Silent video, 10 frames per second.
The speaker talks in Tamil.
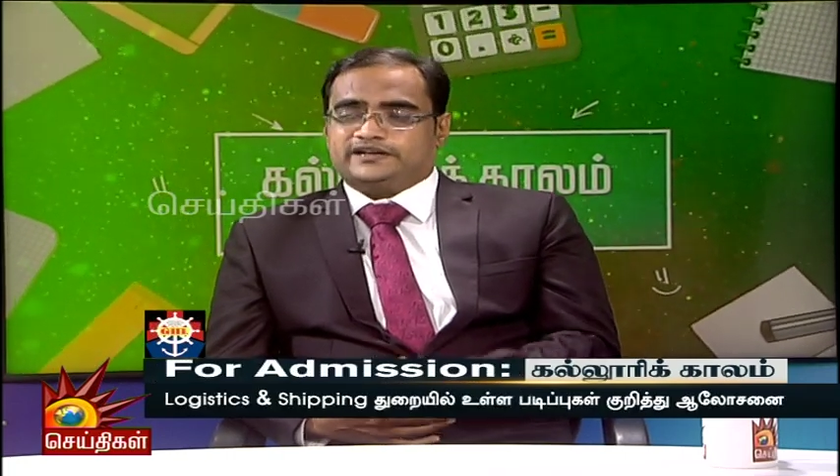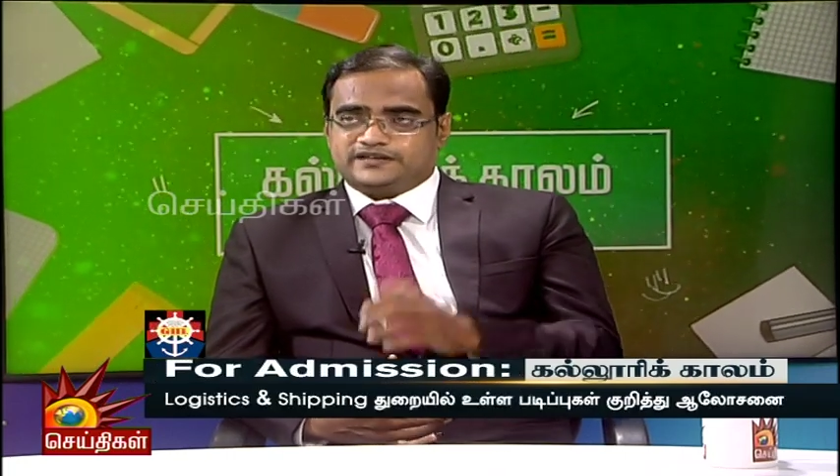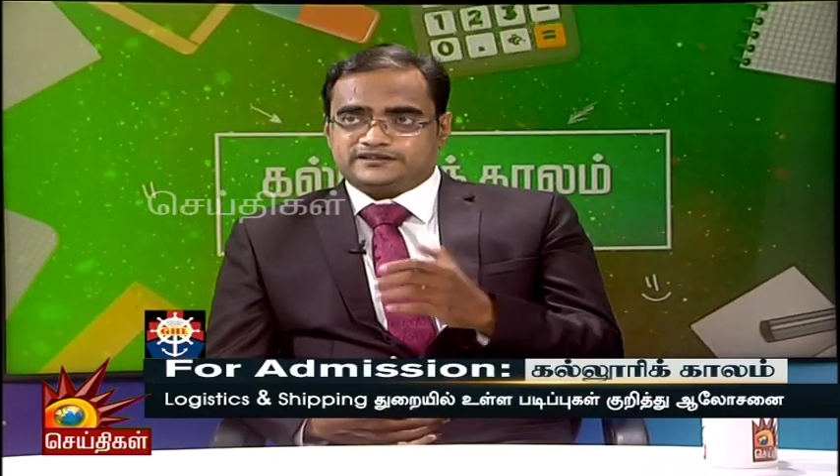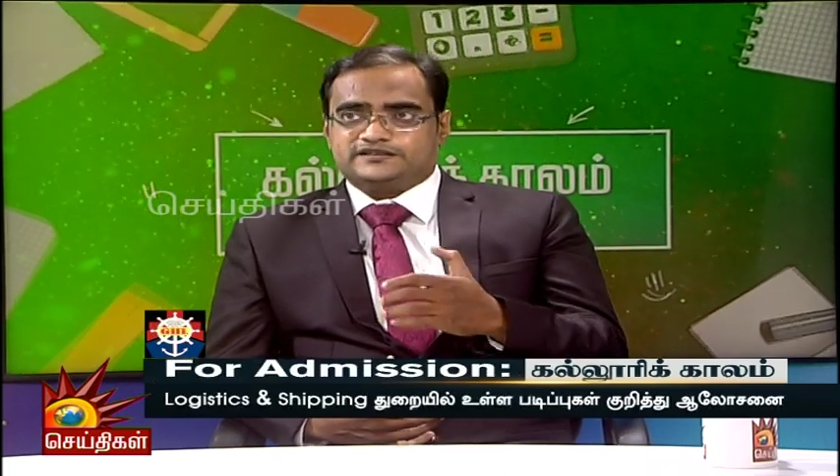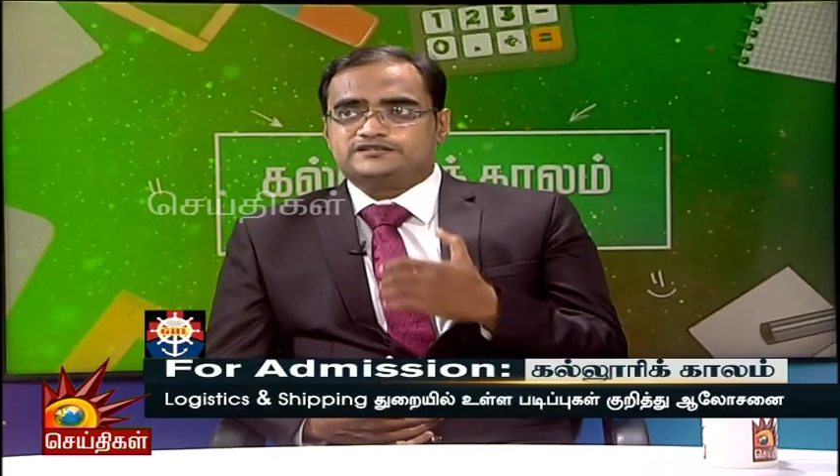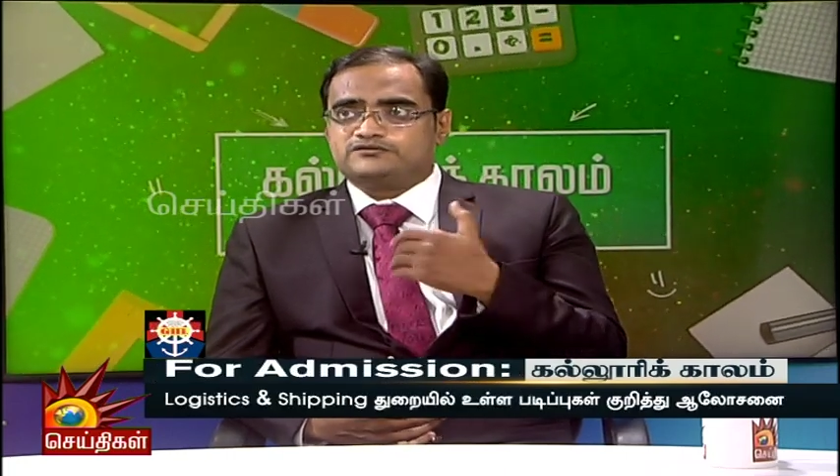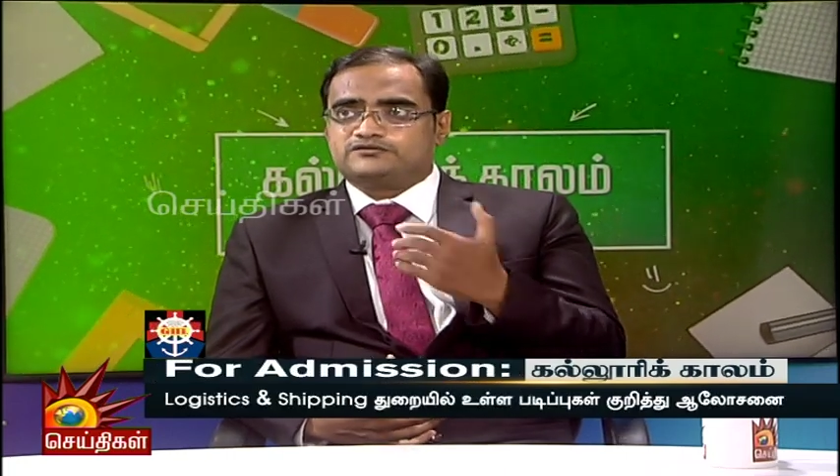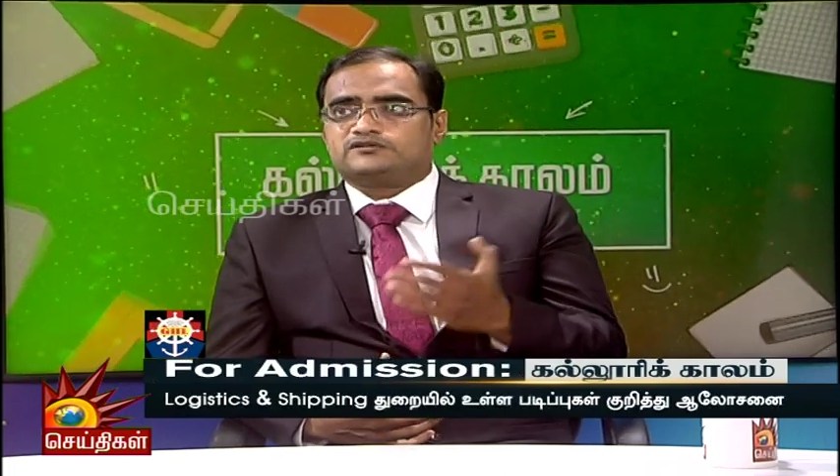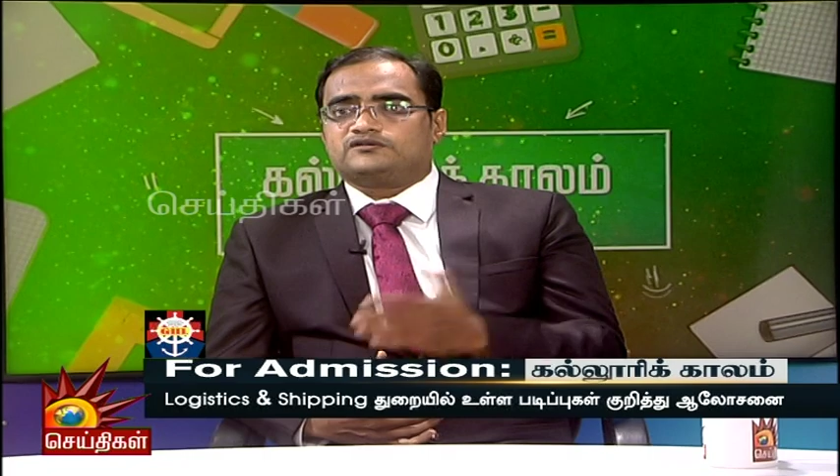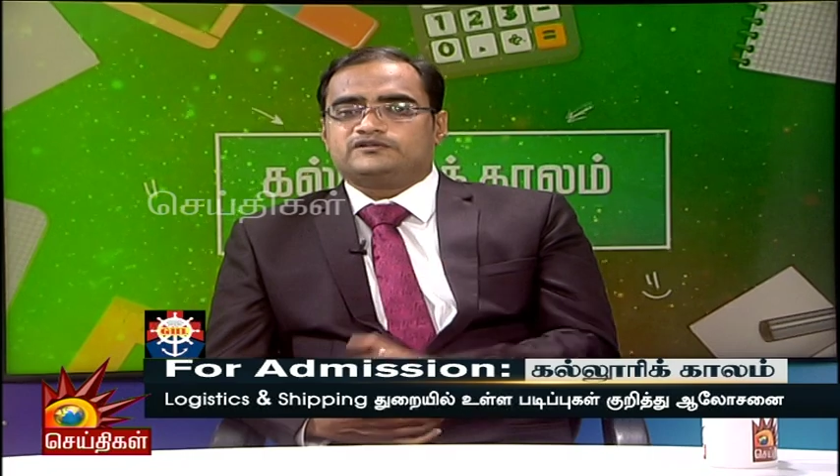எனக்கு தெரிஞ்ச
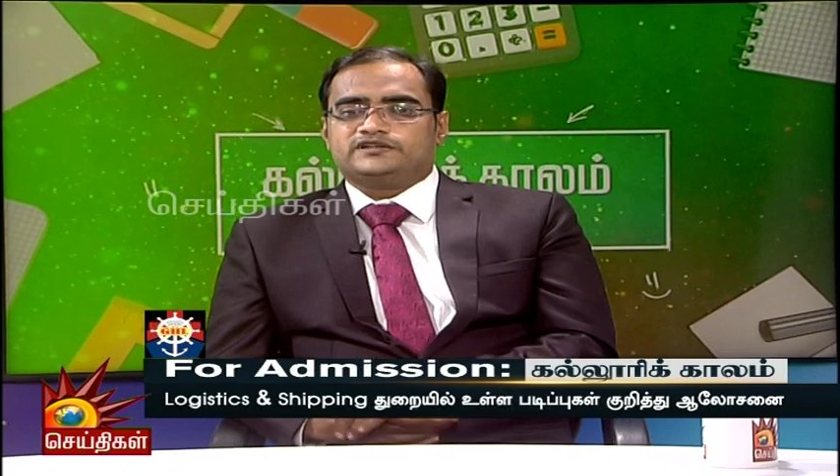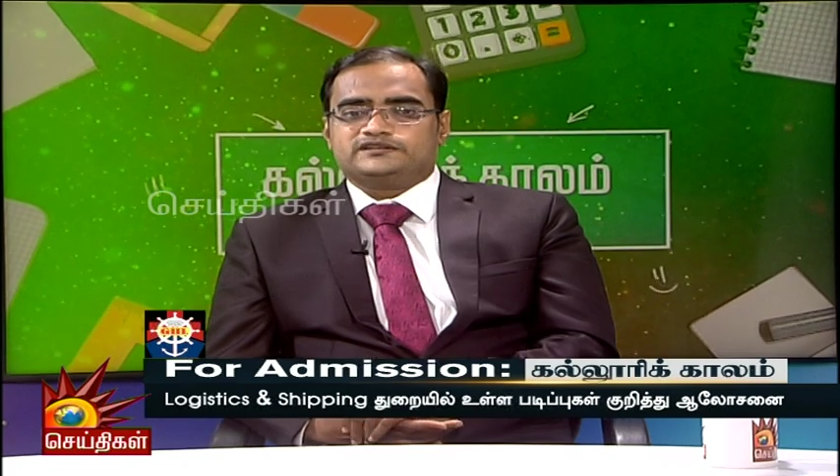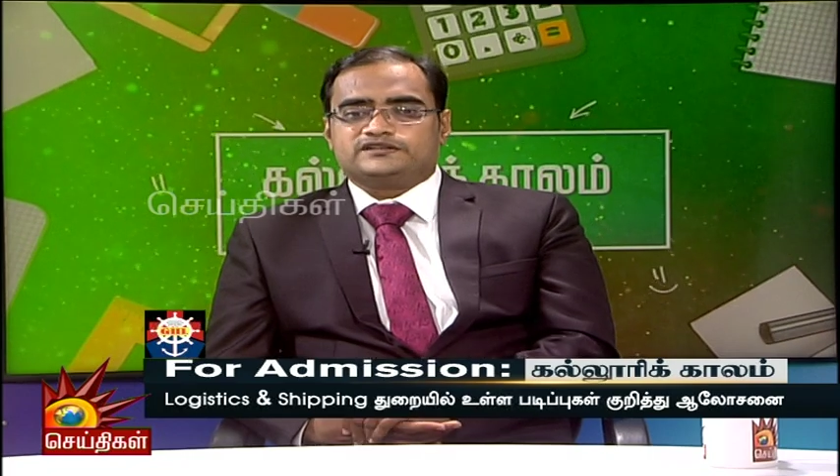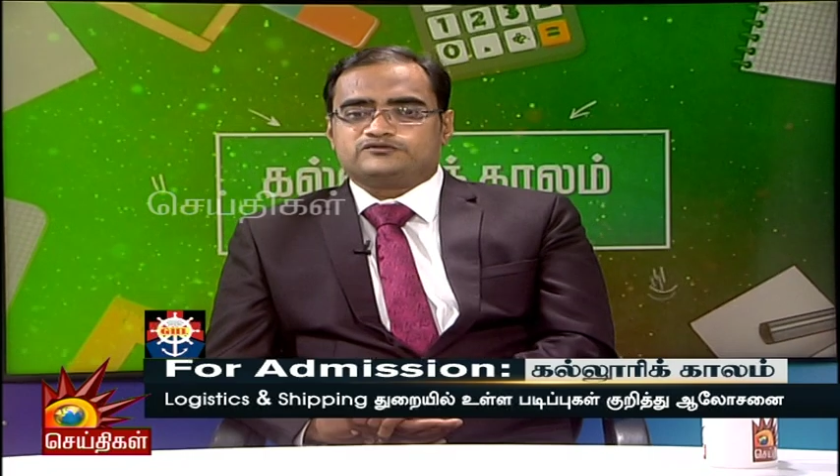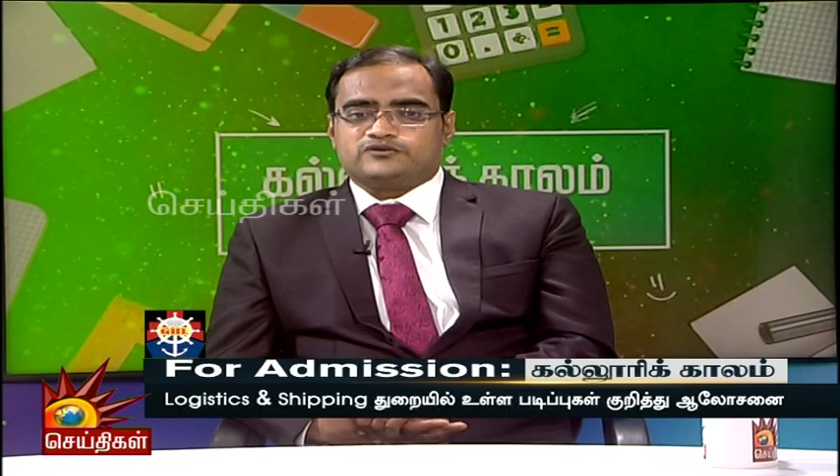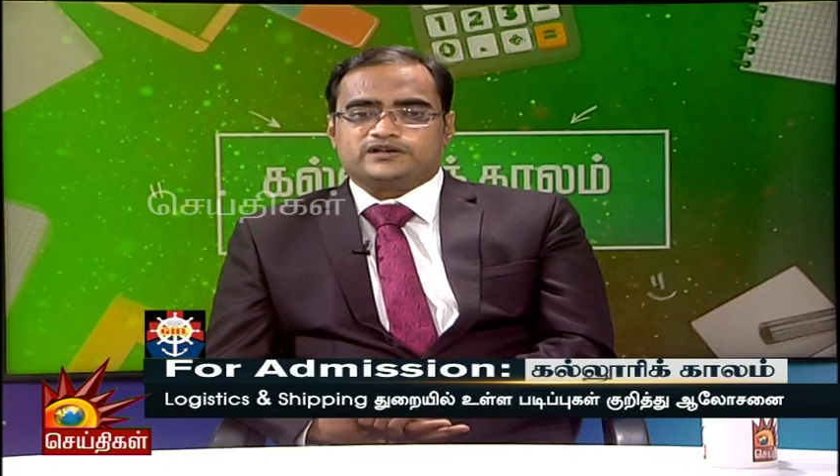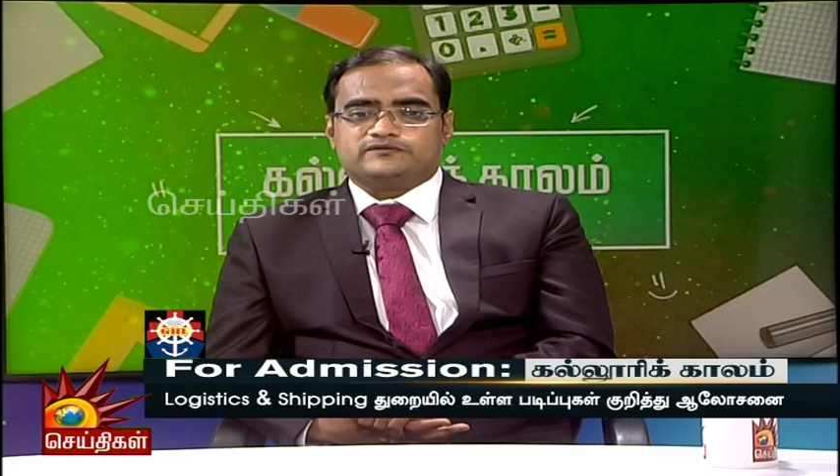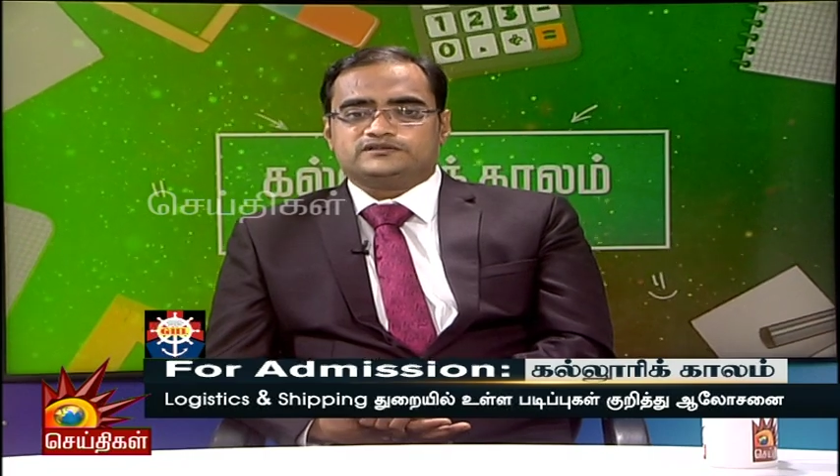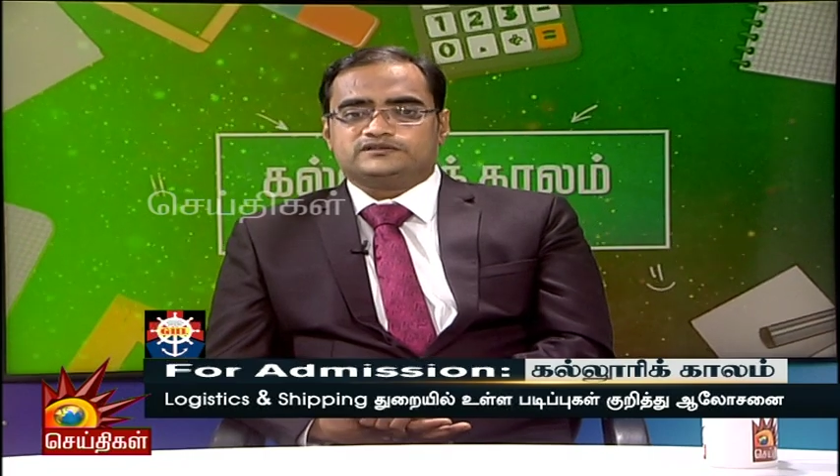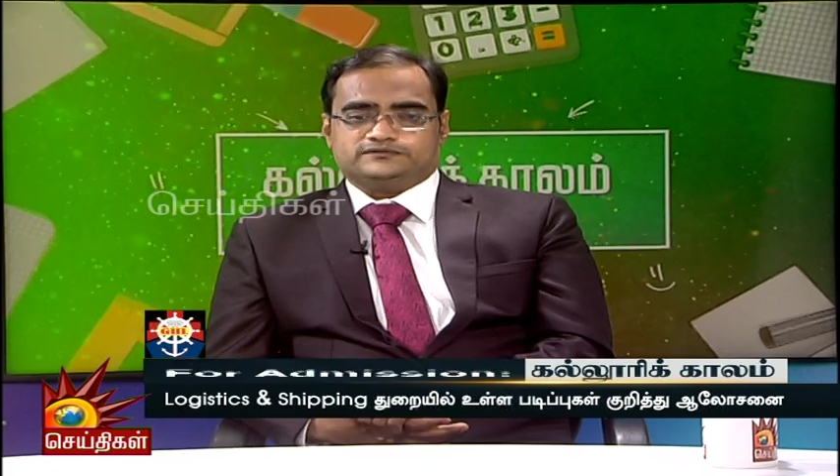ஒருத்தவங்க வந்து இந்த துறையில்
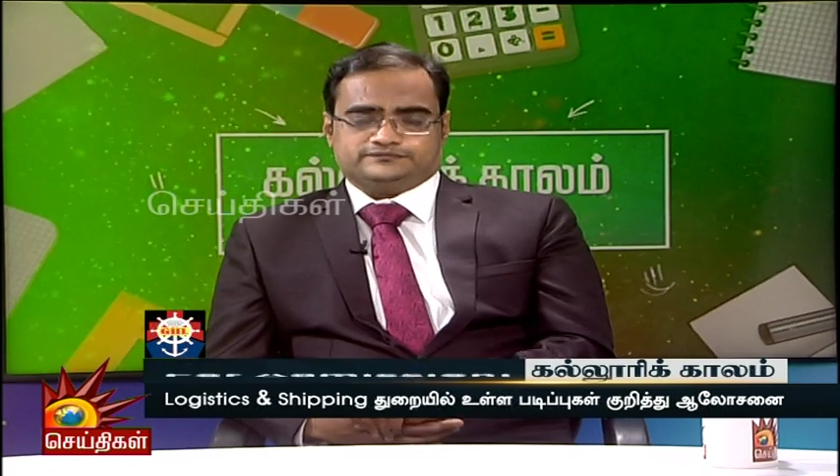வந்து